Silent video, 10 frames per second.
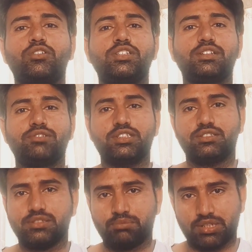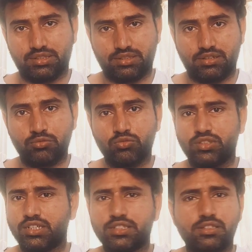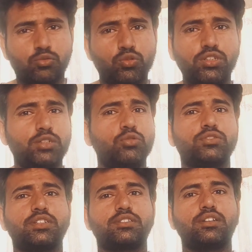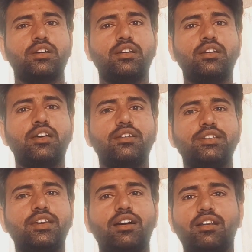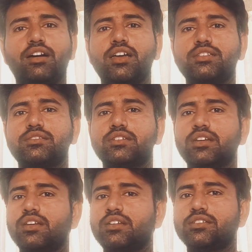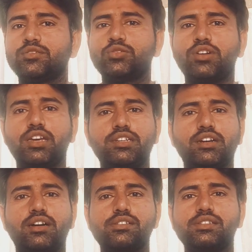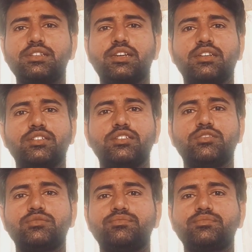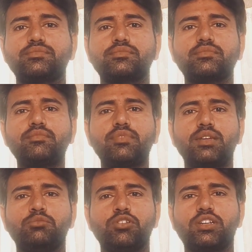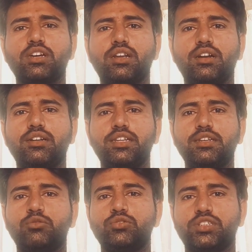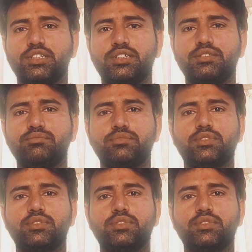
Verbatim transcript: और इस वजह से पाकिस्तान को तरक्की से कोई नहीं रोक सकता ये हालात जो हैं ये आर्जी हैं ये मुल्क के हालात ठीक हो जाएंगे